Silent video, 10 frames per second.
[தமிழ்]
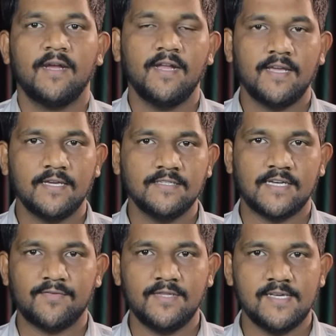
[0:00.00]
இன்னைக்கு
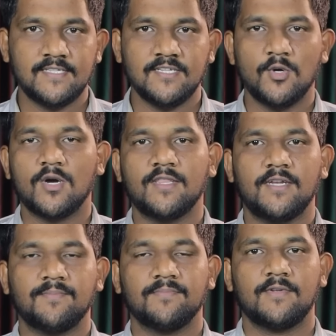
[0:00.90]
சர்வதேச யோகா
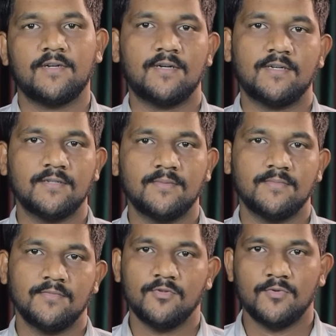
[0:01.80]
தினம்
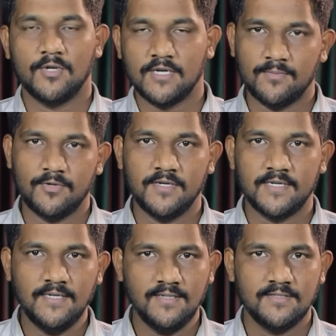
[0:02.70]
உலகம்
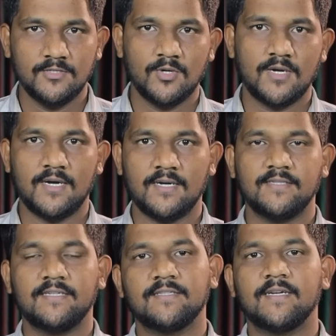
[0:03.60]
முழுக்க யோகா
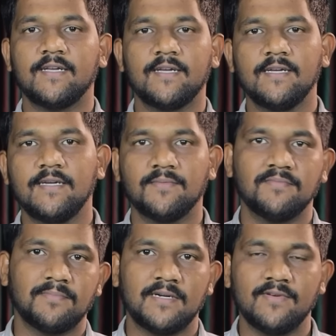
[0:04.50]
தினத்தன்னைக்கு
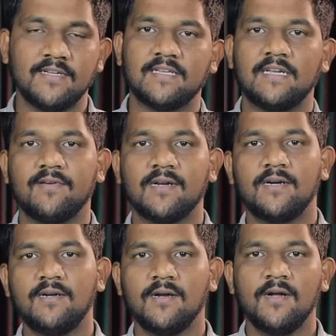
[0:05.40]
பல்வேறு
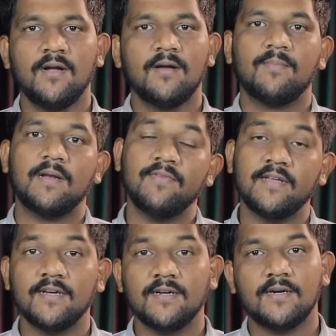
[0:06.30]
தலைவர்கள்
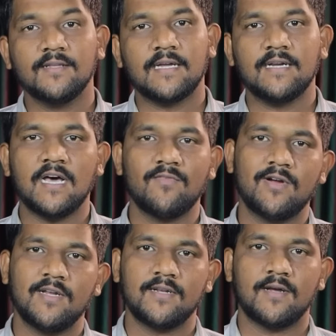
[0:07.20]
பல்வேறு
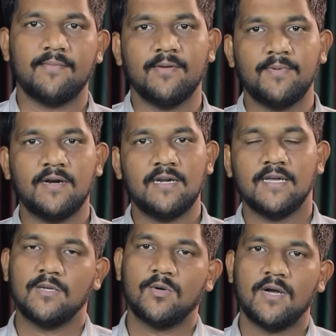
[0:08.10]
தன்னார்வலர்
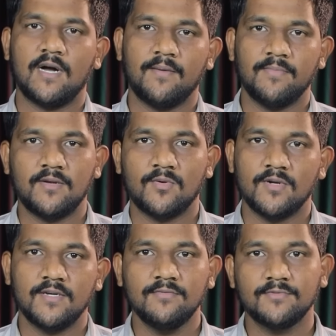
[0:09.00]
அமைப்புகள்லாம் யோகா
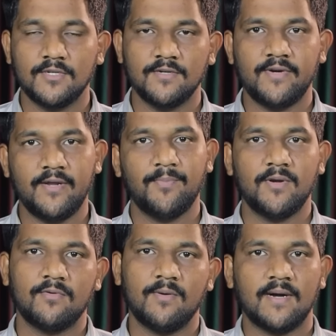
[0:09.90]
மேற்கொண்டு ஒரு
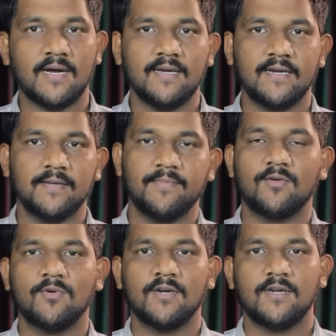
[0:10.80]
விழிப்புணர்வை மக்கள்கிட்ட
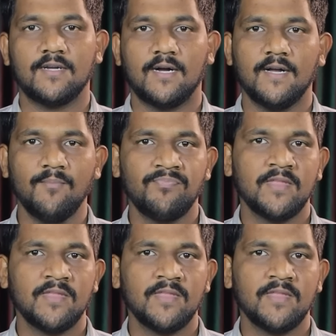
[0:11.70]
மேற்கொண்டுகிட்டு இருக்காங்க